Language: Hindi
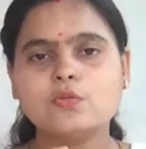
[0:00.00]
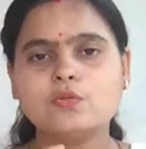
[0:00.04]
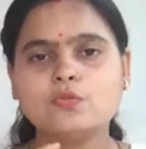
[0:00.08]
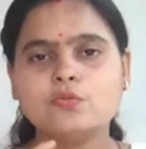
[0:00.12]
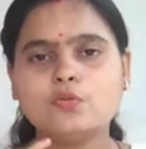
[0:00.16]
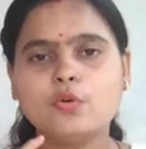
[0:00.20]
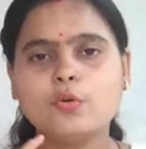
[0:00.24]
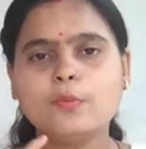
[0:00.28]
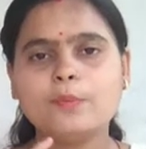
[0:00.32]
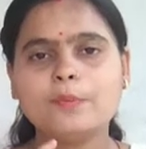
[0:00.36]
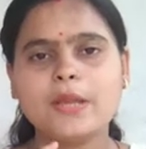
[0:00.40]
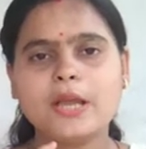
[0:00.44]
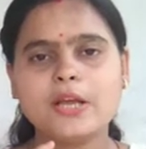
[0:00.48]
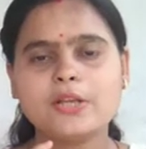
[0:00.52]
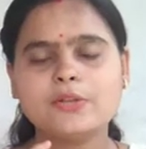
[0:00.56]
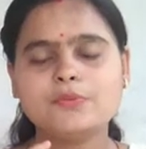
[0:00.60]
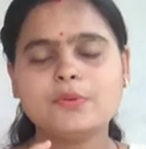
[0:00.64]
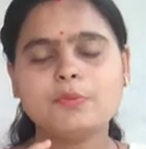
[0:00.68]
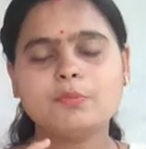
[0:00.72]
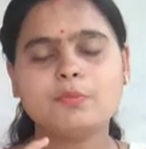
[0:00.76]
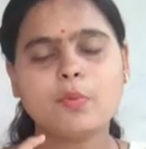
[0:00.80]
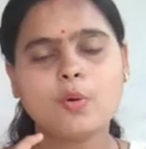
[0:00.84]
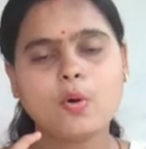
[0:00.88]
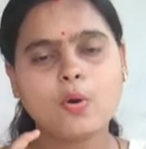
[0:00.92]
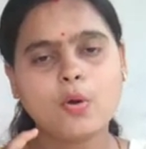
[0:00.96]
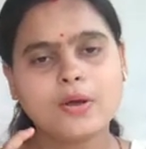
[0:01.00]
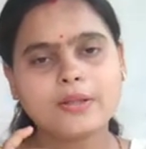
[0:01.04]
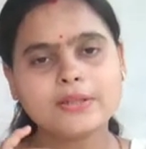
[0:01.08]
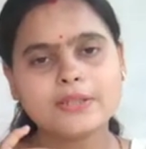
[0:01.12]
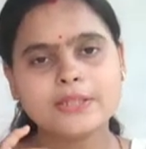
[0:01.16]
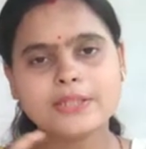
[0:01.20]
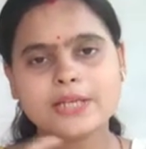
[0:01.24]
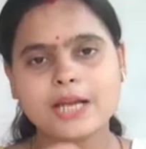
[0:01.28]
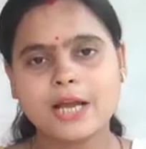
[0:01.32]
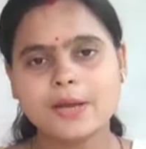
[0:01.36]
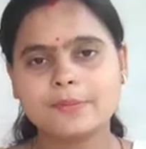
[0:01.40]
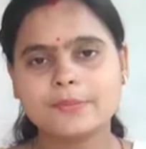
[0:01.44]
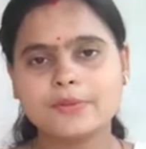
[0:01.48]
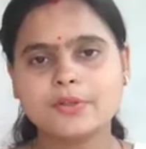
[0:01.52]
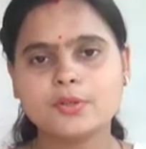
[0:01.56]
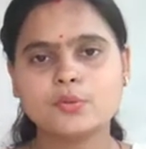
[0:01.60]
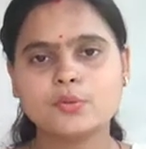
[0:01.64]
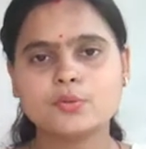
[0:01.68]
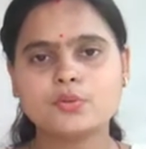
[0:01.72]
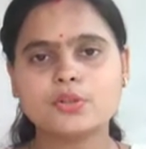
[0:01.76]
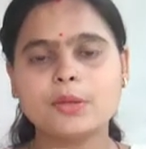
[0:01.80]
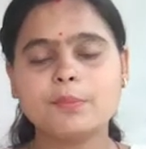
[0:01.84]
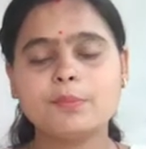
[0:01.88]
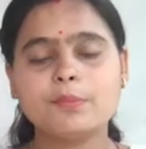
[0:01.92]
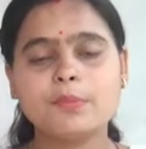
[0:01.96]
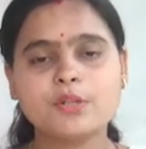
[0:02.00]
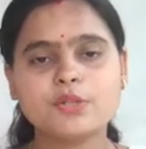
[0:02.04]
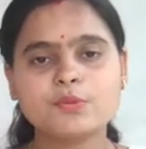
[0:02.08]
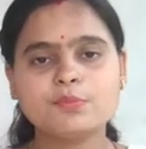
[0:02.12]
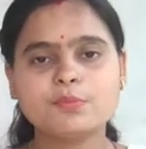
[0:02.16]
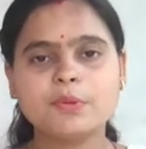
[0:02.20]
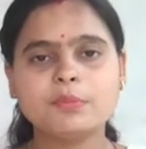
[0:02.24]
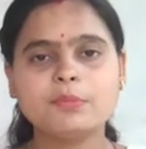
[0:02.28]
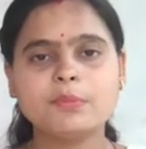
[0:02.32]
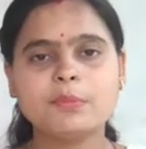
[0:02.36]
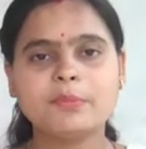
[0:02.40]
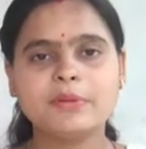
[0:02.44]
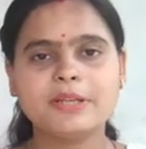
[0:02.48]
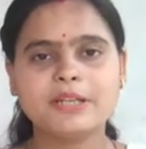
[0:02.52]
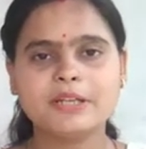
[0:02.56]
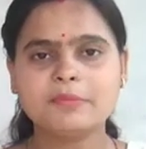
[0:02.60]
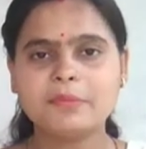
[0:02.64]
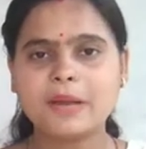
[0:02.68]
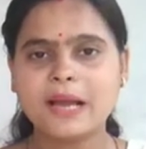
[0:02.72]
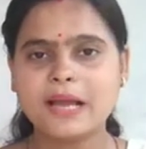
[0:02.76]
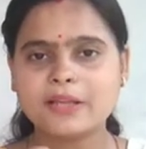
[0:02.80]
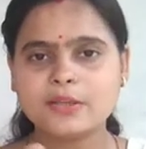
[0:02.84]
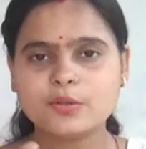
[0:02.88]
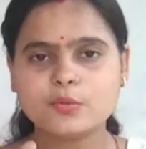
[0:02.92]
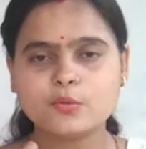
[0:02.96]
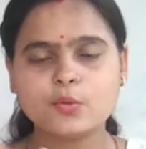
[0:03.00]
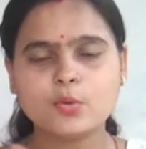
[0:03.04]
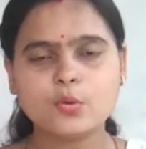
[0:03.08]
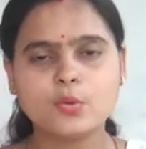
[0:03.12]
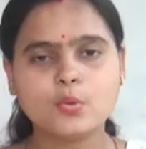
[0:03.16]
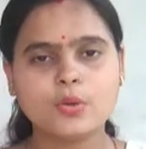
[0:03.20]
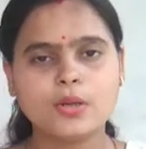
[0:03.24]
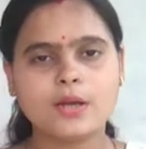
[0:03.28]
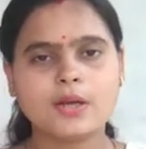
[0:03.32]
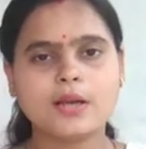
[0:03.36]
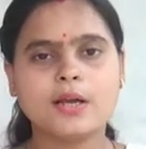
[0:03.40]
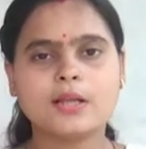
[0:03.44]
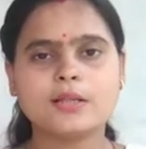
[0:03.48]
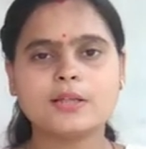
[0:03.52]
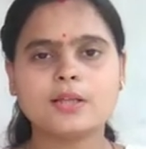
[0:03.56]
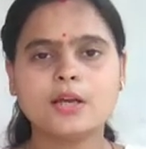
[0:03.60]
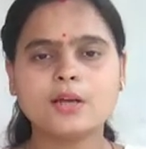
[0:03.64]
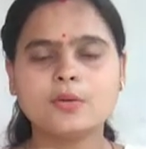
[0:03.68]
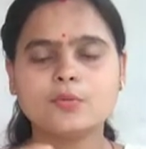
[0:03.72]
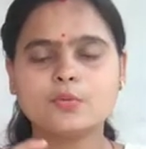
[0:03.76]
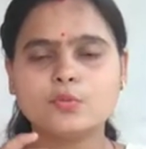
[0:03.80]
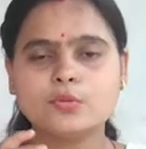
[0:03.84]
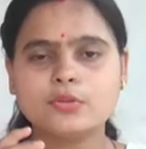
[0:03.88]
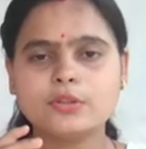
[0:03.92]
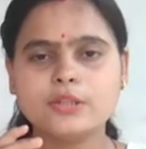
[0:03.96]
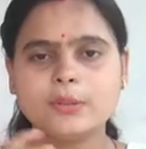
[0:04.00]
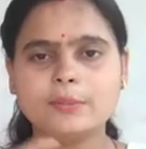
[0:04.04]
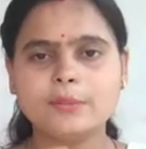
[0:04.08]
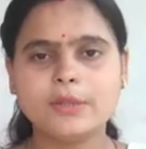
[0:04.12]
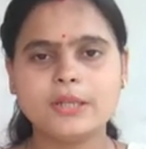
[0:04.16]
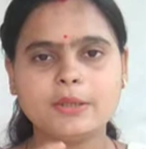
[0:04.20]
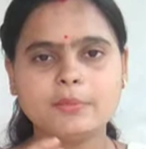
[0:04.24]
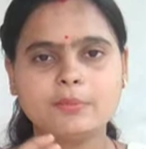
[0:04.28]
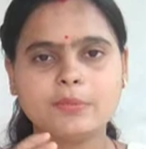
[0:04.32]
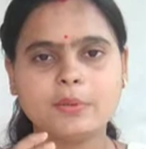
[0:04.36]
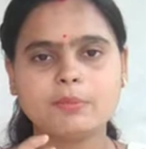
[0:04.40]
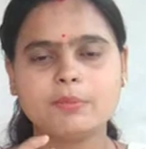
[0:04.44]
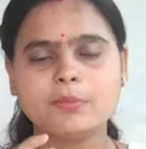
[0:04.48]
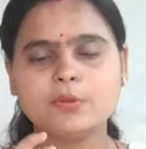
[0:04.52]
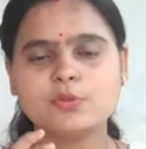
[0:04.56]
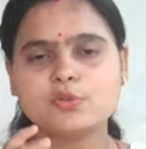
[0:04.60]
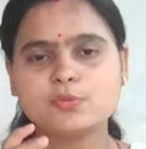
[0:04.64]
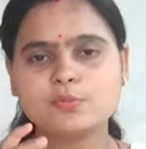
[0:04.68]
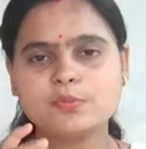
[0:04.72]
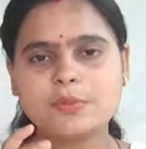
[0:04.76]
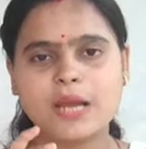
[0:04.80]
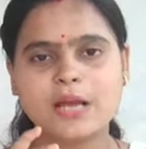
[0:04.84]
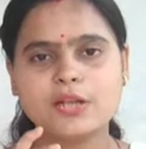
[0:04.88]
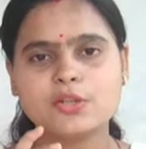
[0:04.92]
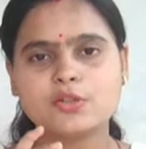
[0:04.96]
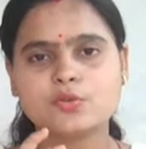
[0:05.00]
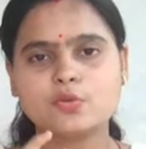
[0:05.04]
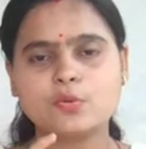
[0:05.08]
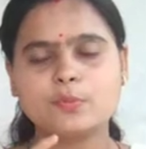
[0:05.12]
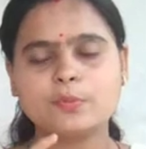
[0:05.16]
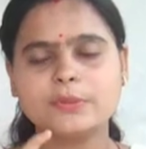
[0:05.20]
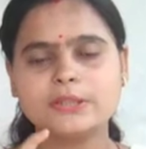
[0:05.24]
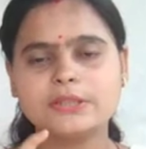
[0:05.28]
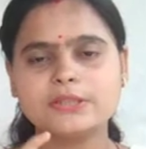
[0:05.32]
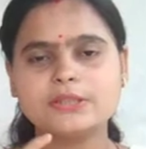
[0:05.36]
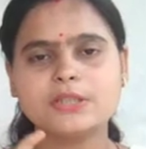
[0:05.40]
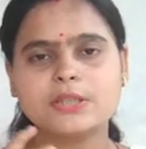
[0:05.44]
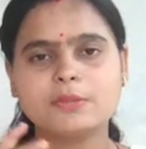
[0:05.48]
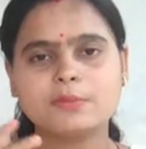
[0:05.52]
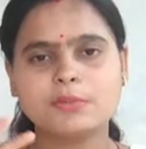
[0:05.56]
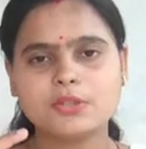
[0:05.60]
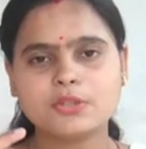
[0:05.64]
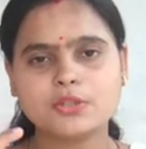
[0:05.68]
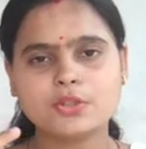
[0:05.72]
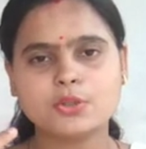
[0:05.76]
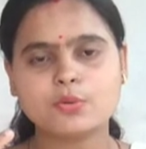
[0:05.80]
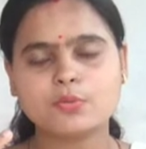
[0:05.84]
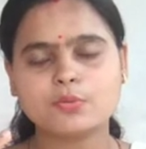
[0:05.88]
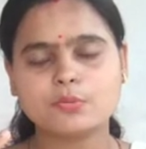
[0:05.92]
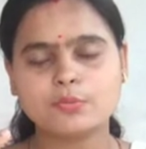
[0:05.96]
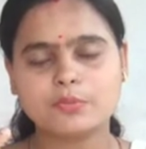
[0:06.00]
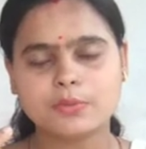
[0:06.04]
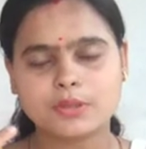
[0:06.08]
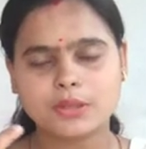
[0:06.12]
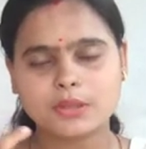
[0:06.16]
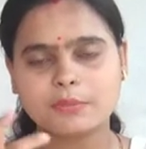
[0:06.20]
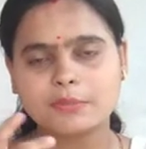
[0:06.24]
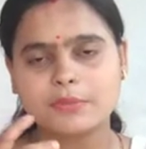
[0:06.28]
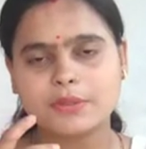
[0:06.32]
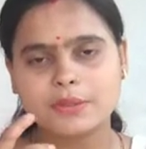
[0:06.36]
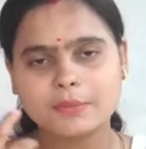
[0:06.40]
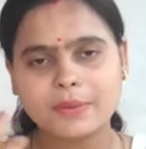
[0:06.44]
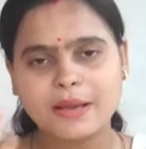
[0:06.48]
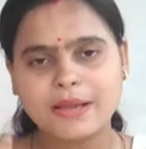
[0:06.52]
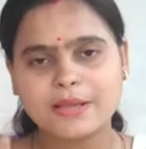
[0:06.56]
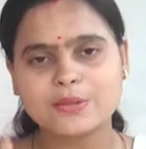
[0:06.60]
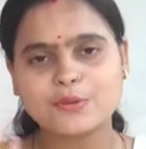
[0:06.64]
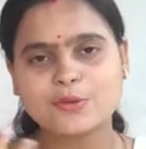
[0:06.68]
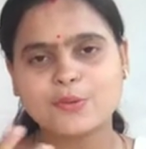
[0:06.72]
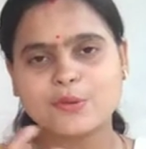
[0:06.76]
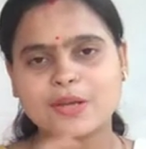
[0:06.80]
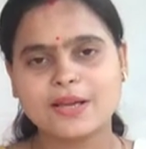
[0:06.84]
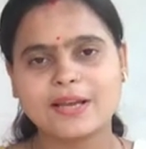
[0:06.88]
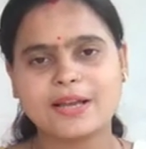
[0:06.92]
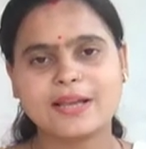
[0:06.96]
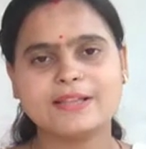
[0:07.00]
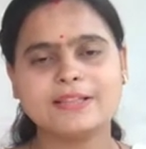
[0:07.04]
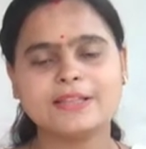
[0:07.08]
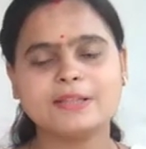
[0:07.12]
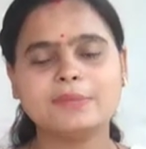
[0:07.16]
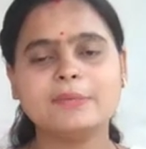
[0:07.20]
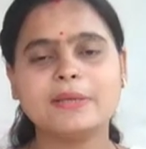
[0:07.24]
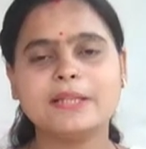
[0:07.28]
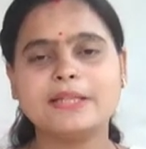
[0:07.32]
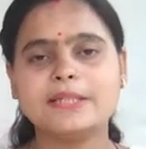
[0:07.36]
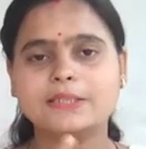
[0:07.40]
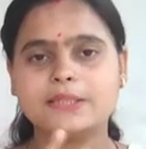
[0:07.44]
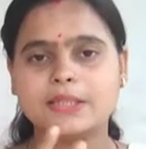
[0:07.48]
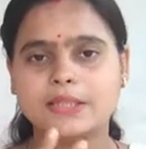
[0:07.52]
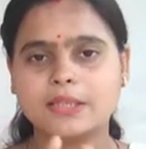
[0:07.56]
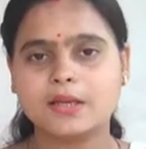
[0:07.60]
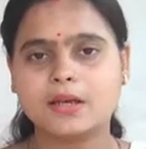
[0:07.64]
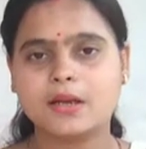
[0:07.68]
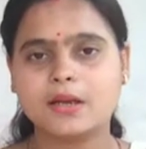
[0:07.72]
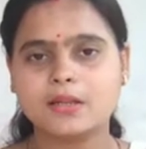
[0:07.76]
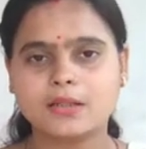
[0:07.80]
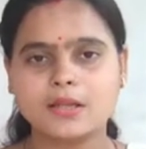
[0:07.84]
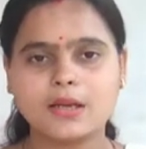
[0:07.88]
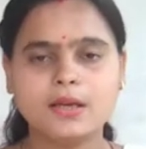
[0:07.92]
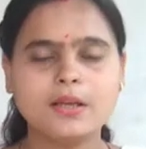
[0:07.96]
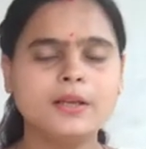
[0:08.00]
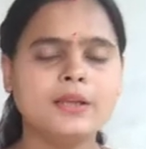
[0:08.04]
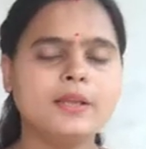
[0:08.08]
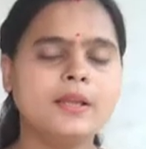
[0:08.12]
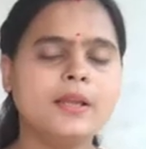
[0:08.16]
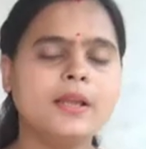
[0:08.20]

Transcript: वो प्याज भी बहुत ही कामगार होता है बचपन में मेरे भाई को लू लगा था खुद ही मेरी मम्मी उस प्याज को पीस के बच्चे मतलब मेरे भाई को लगाई थी मैंने देखा था